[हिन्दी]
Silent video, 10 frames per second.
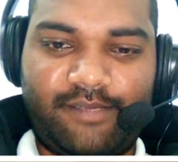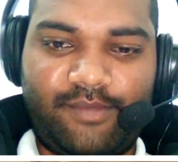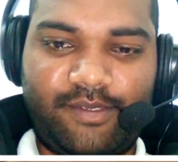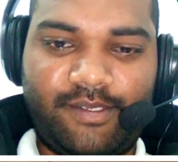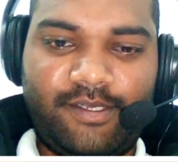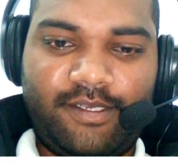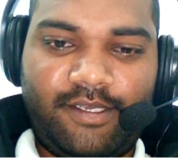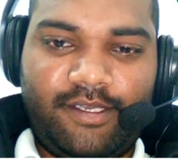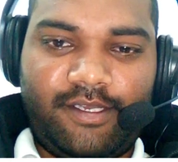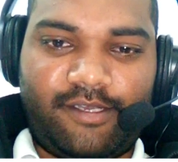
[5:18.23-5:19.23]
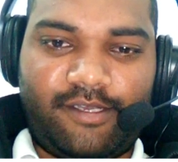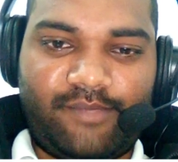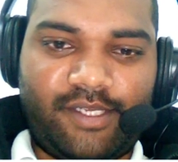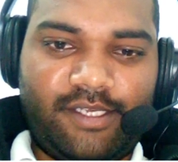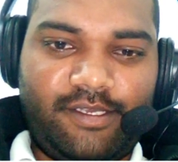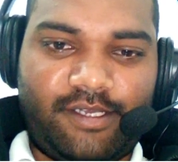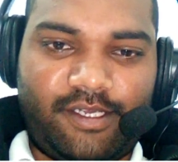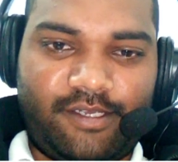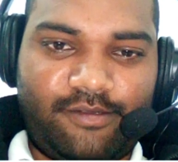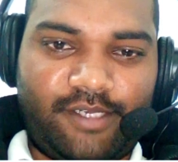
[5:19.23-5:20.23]
मोड कम रही
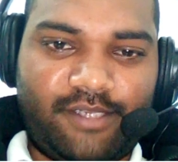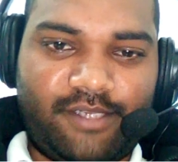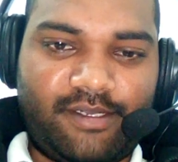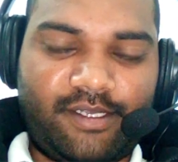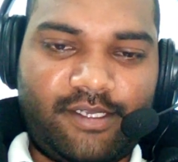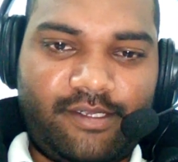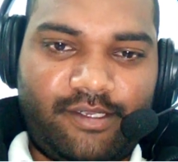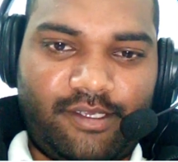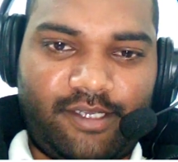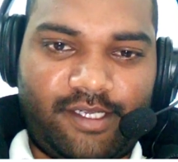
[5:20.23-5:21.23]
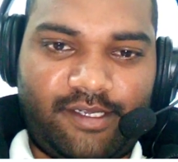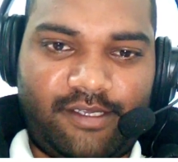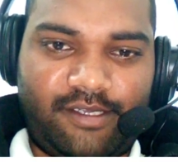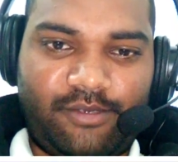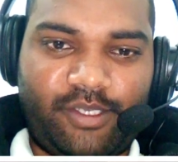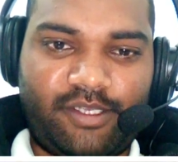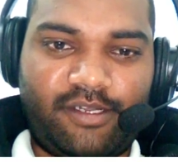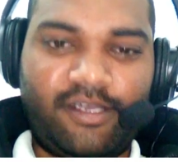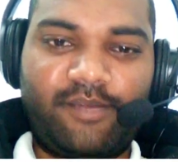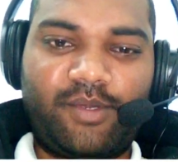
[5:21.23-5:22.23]
आगे और खतरनाक है देखा आगे और
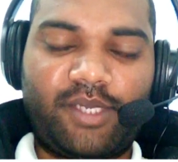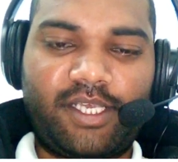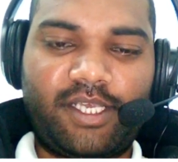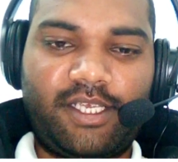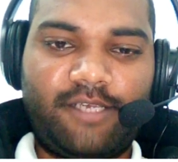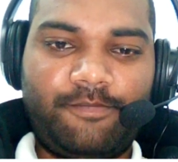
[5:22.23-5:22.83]
खतरनाक मोड़ आई है